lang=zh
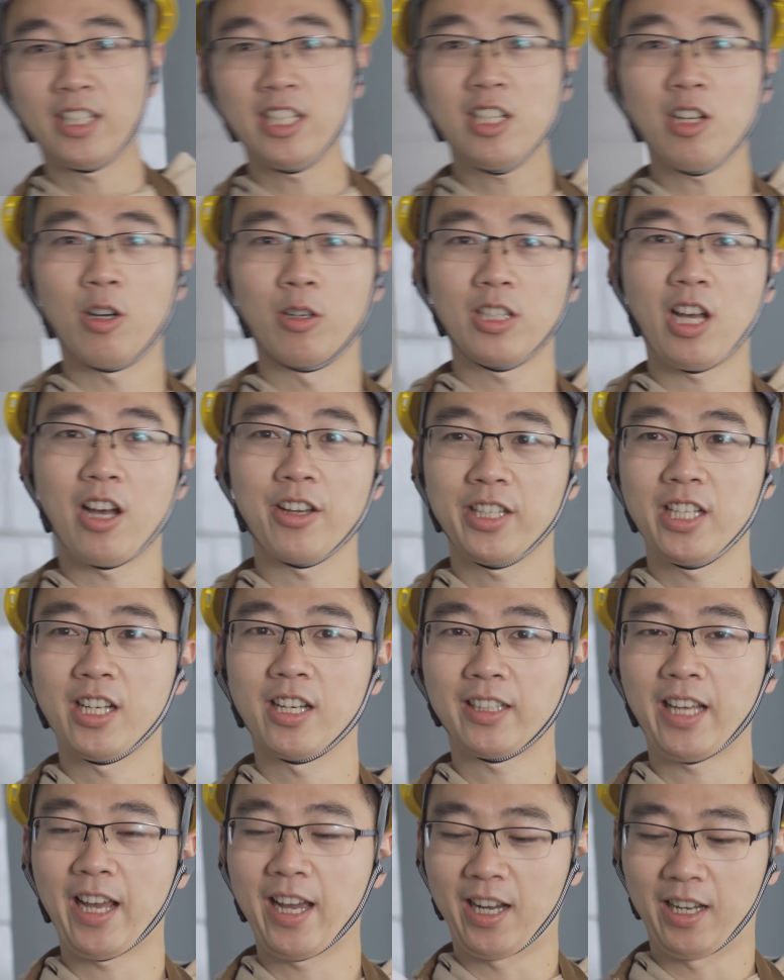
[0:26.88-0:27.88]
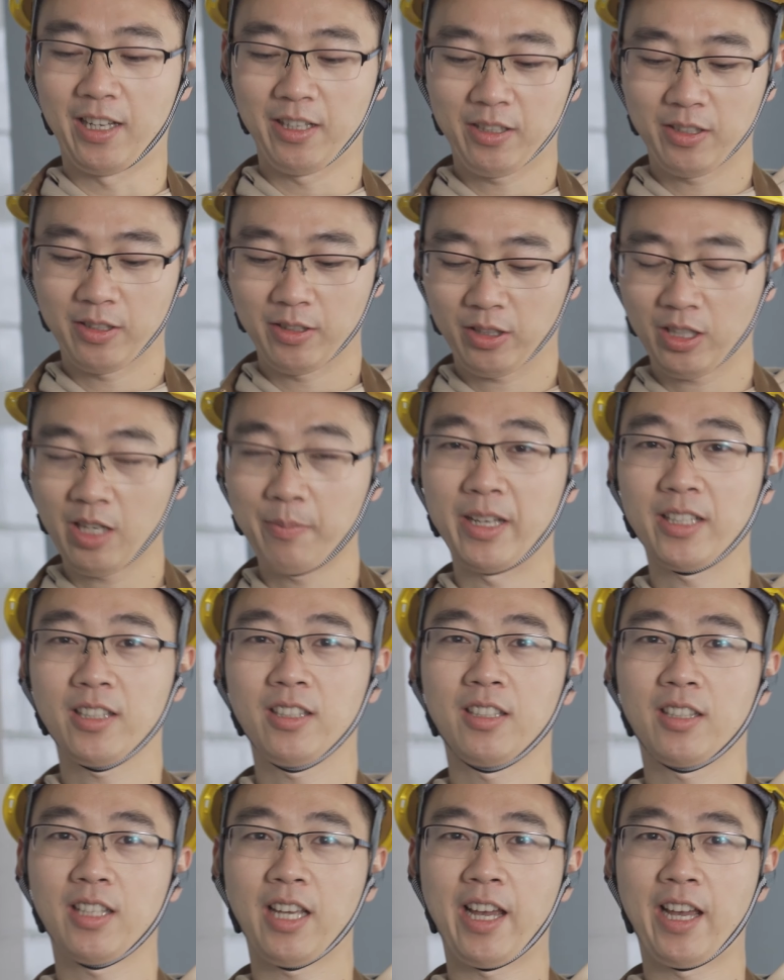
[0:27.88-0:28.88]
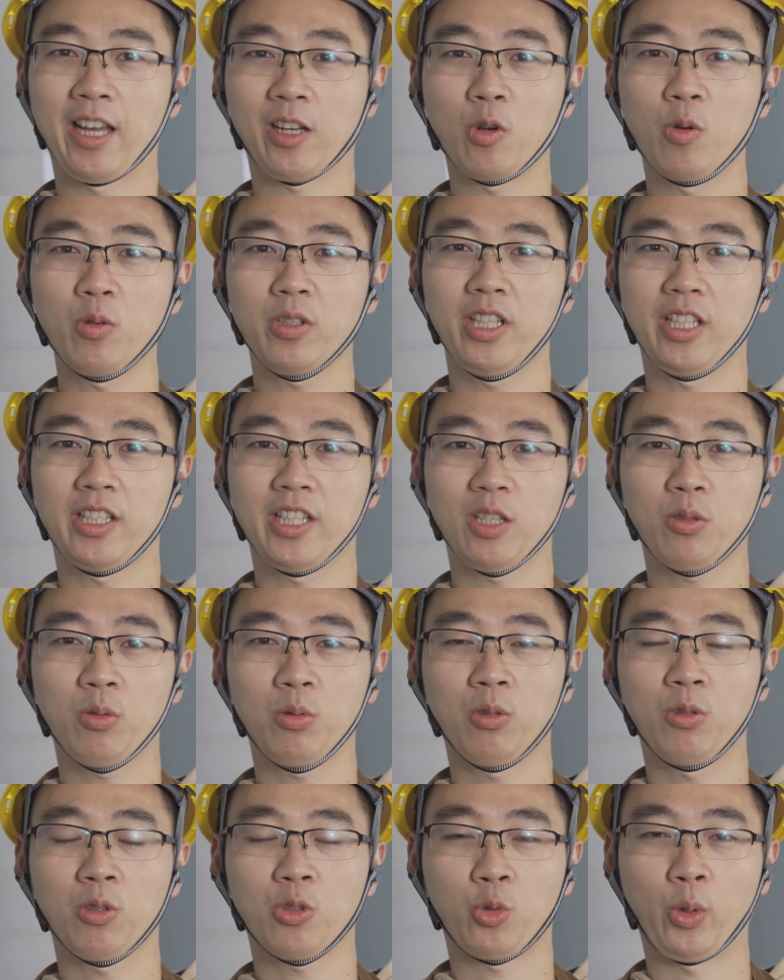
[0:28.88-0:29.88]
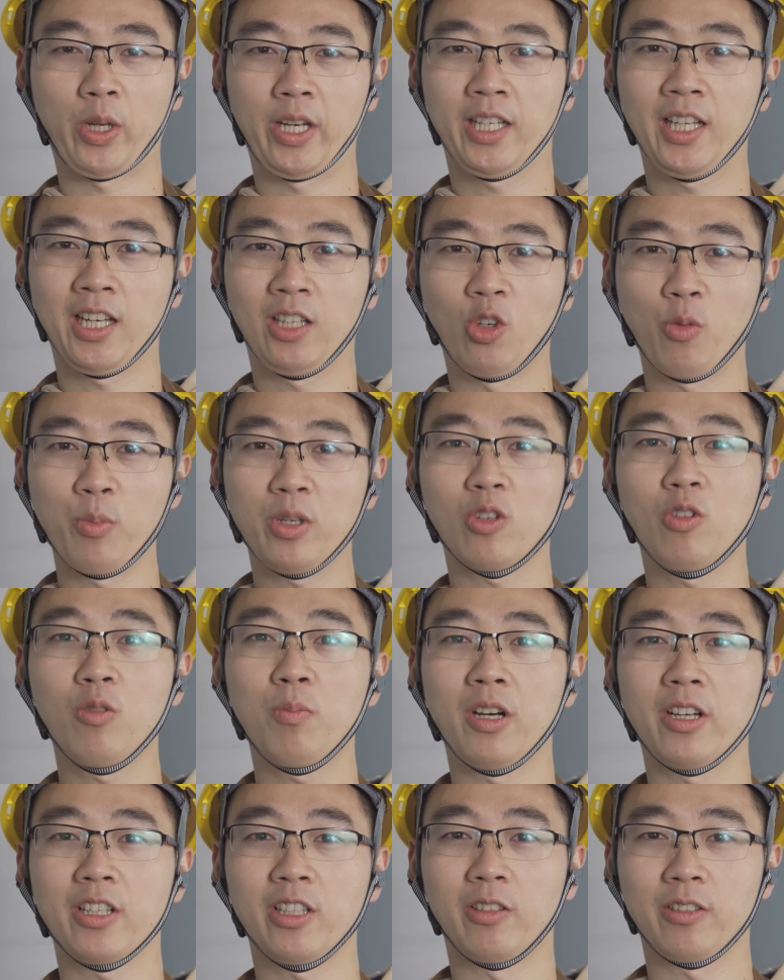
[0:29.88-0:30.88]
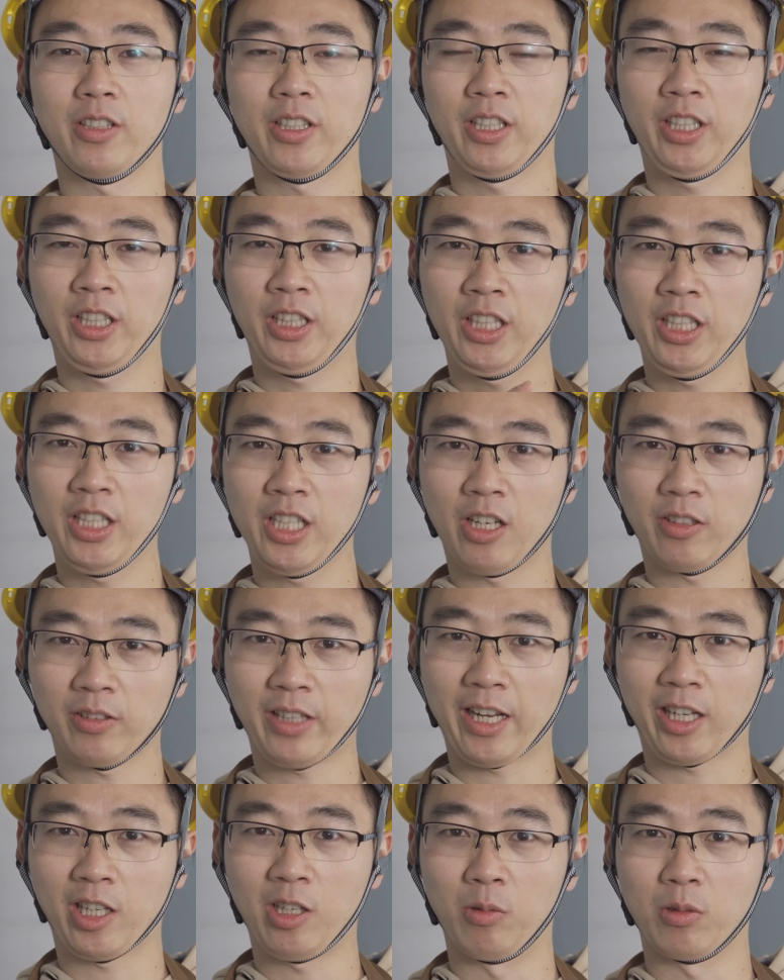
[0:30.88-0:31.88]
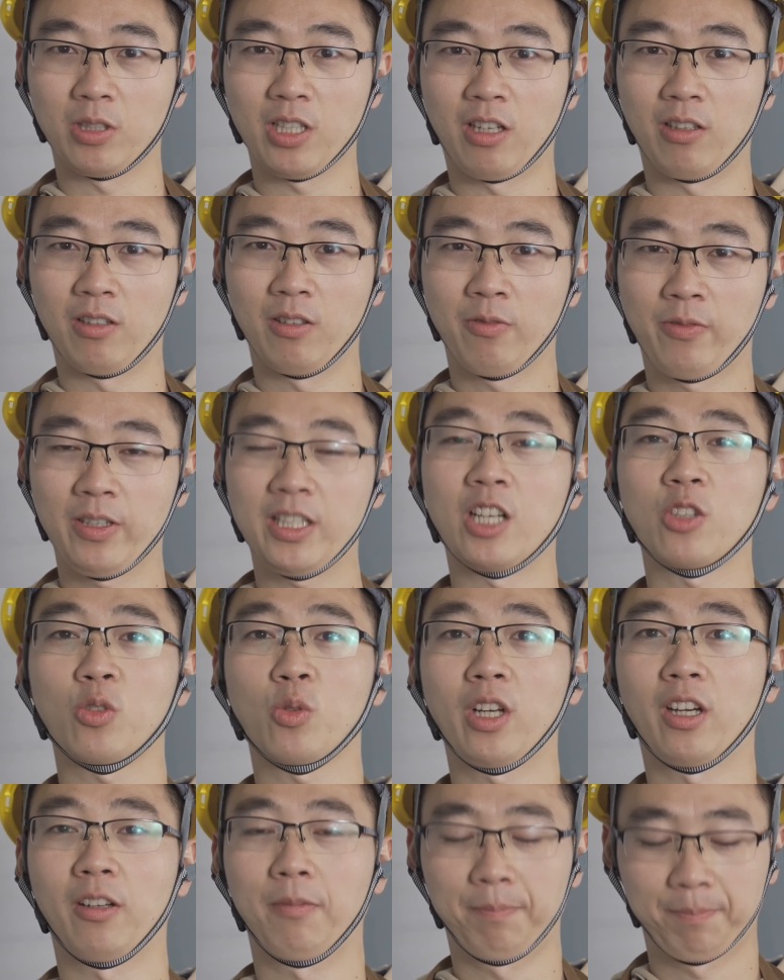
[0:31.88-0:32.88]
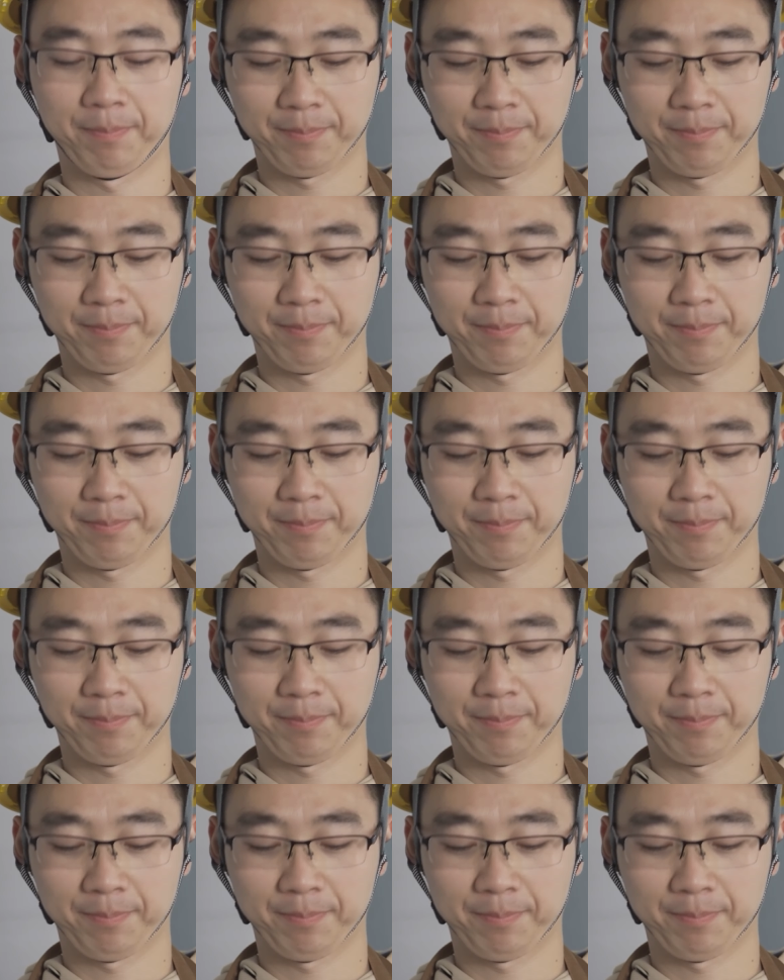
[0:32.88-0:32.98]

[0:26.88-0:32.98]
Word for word: 尘口罩一定要戴啊，特别是在工地接触水泥的农民工朋友，一定要戴口罩，非常重要。